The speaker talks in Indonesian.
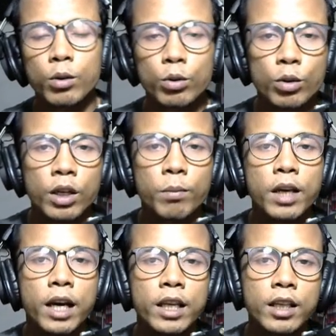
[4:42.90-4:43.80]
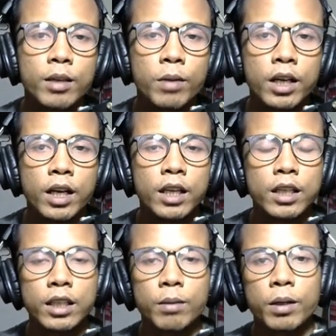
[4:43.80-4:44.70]
untuk API-nya gimana,
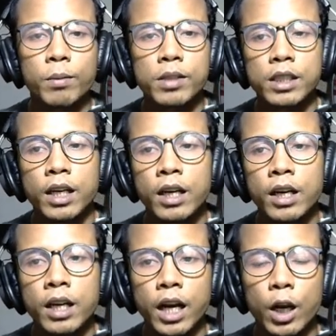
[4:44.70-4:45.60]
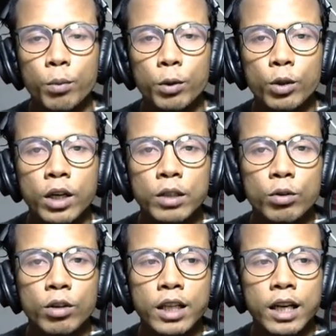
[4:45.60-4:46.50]
ininya gimana. Biasanya kalau potongan
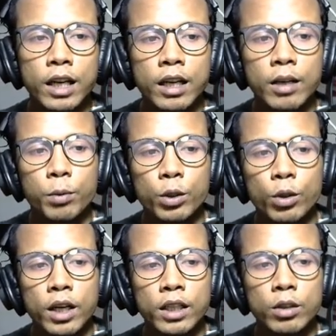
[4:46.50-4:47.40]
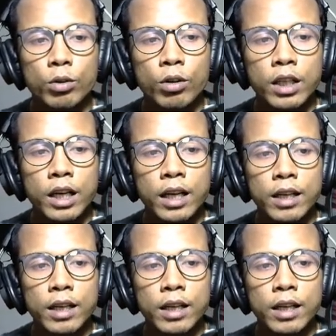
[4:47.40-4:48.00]
tutorial, potongan tutorial